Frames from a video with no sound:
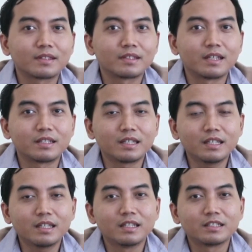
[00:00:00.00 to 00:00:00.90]

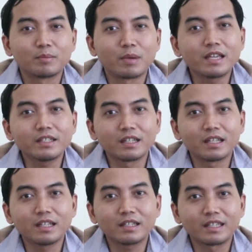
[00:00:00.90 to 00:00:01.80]
Jadi
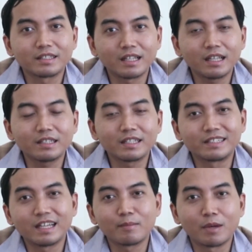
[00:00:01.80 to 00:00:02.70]
sebaiknya kita
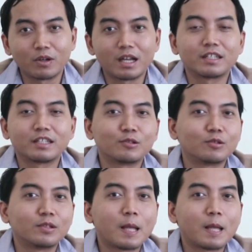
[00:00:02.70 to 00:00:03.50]
tidak melakukan itu.